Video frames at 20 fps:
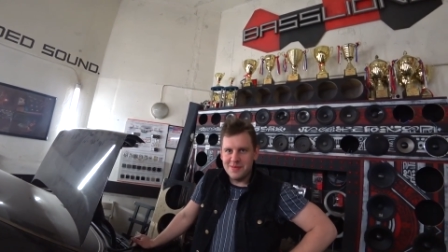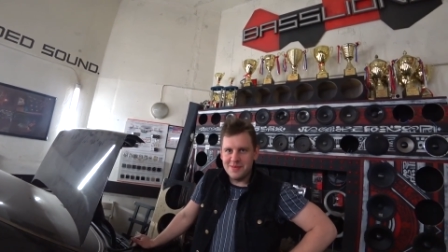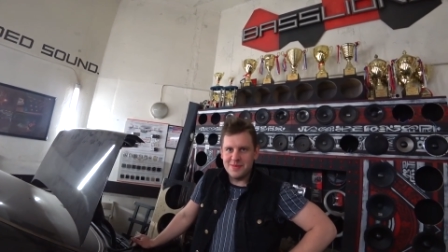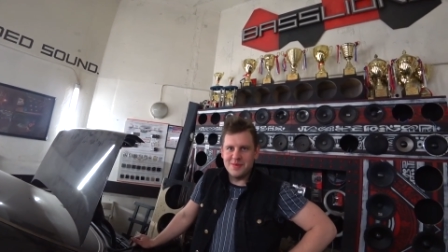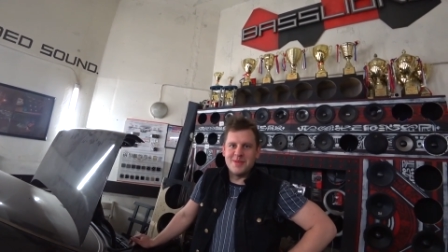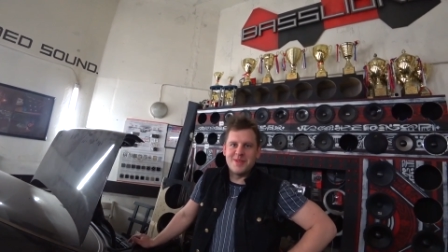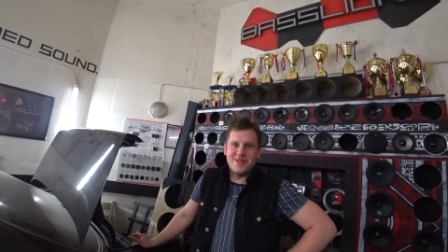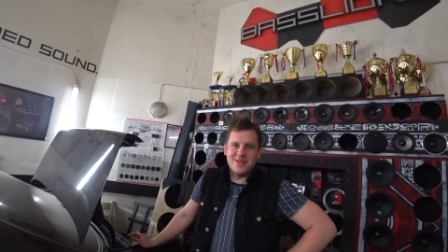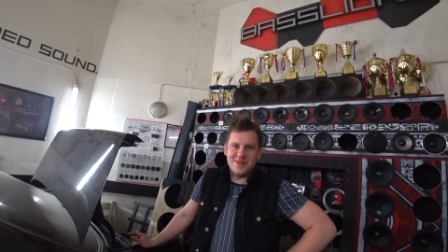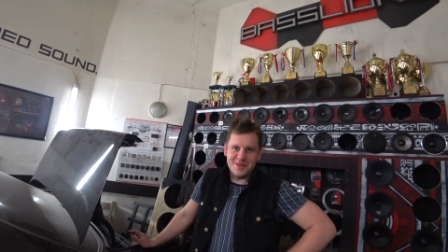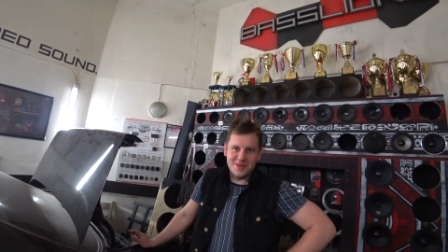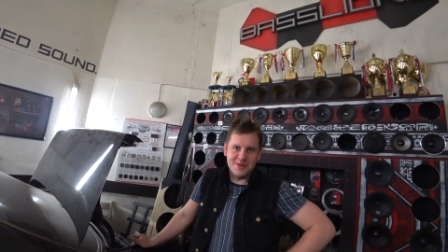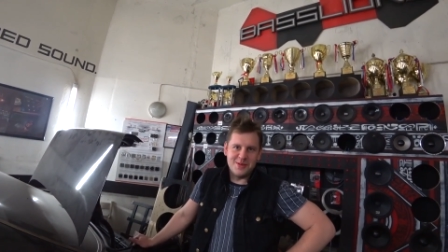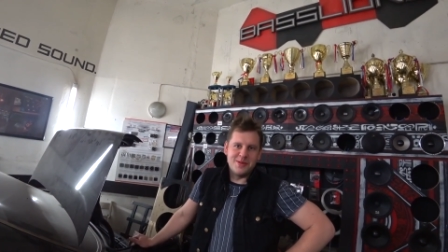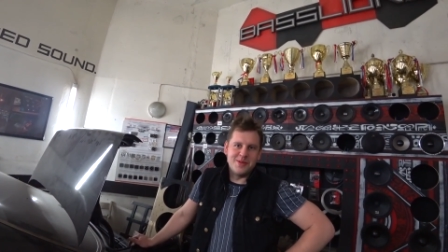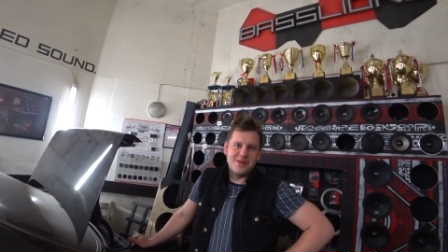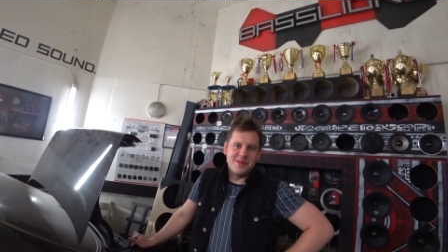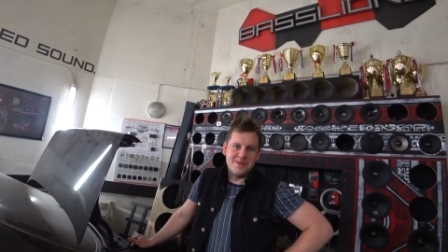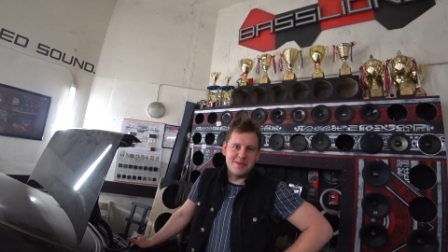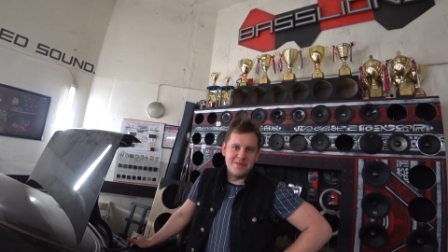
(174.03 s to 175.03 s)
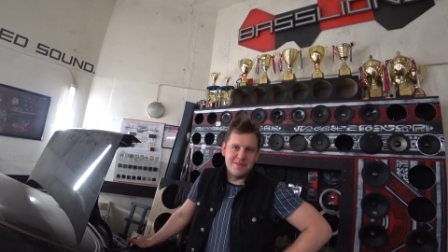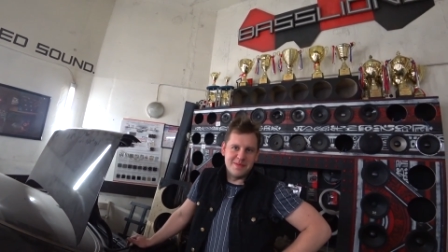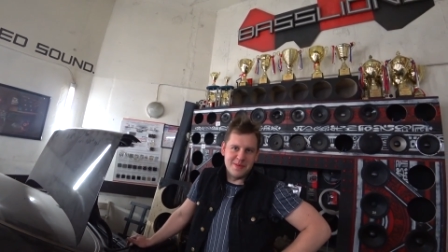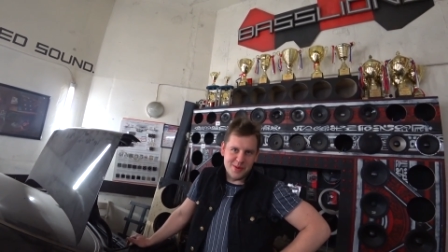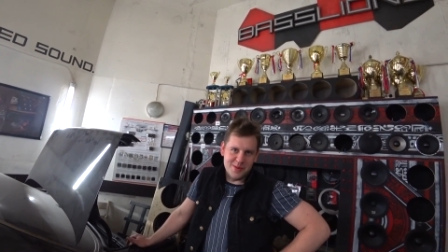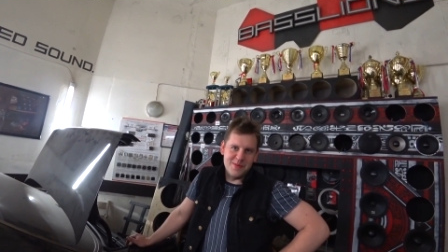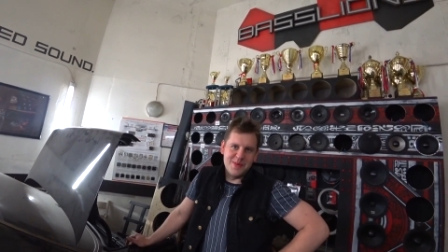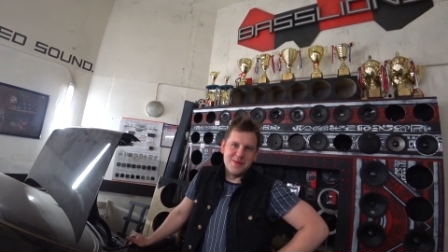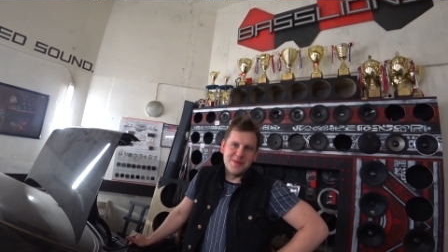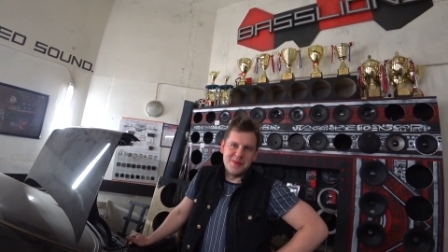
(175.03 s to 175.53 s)
возле своего
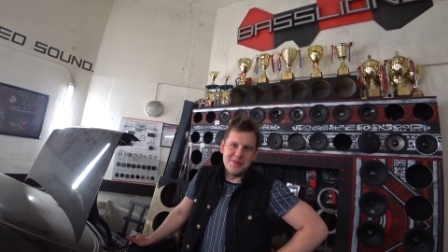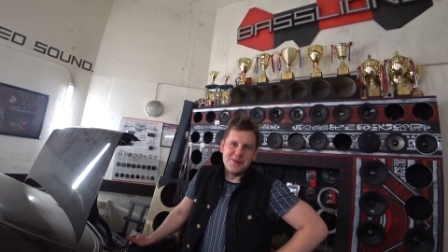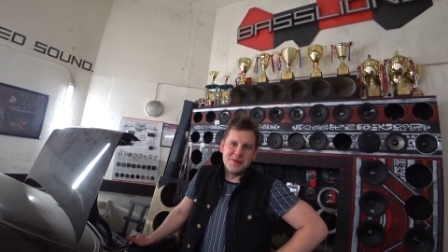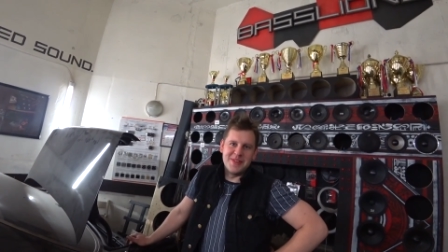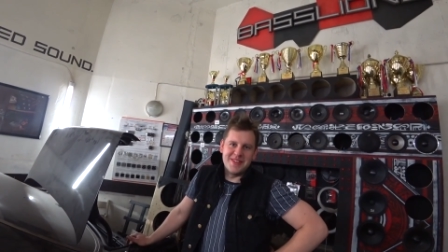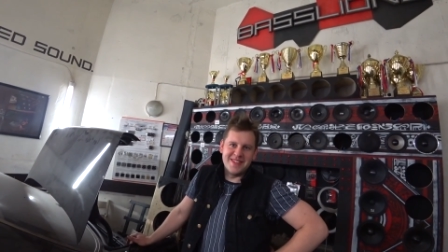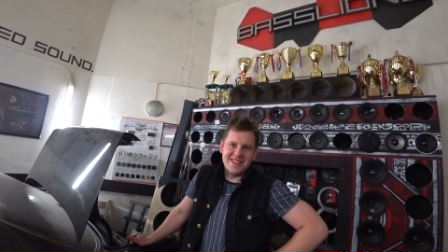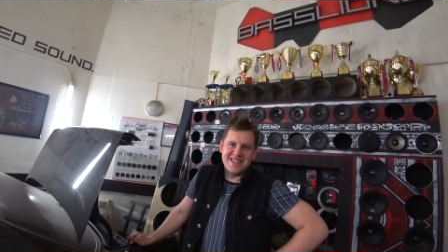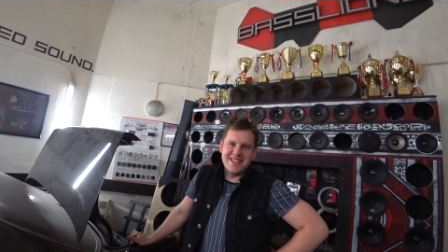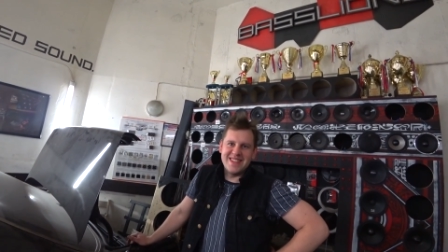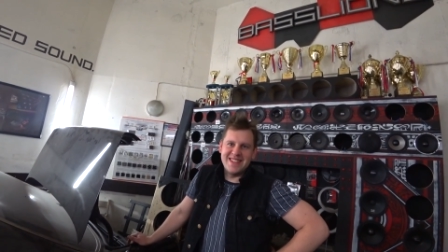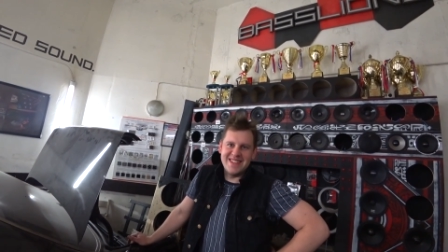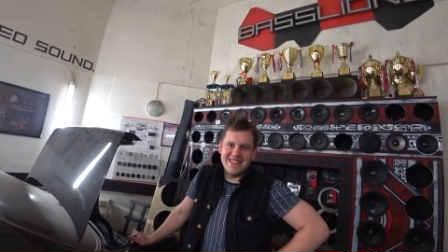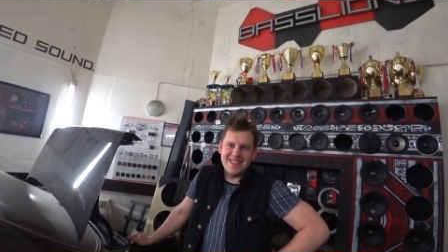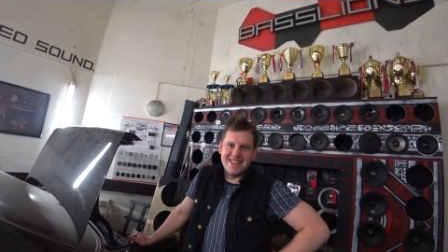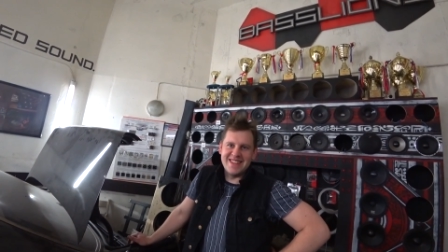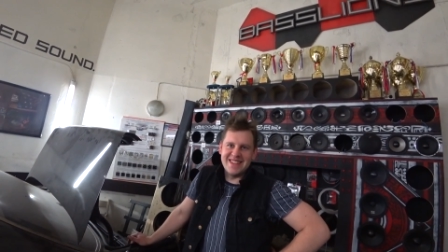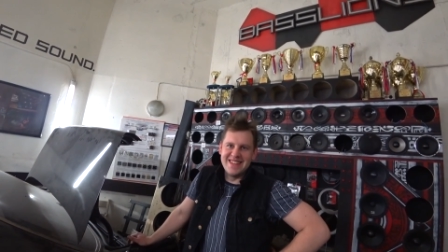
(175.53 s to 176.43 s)
любимого университета